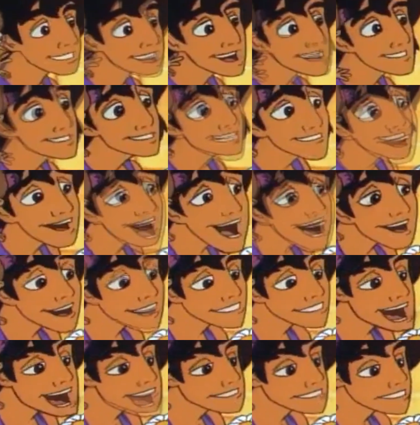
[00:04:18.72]
no momento em que
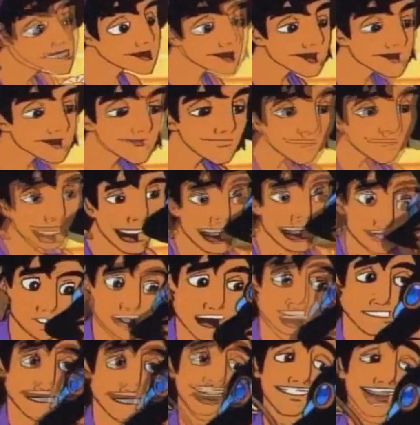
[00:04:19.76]
vi esse
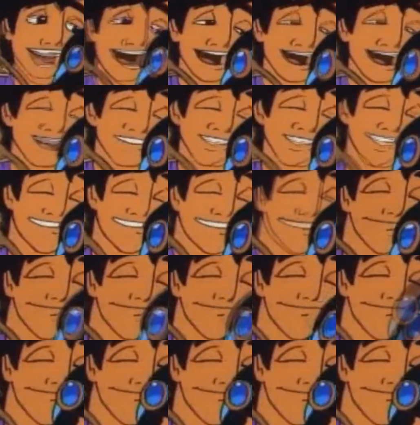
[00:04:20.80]
rostinho lindo.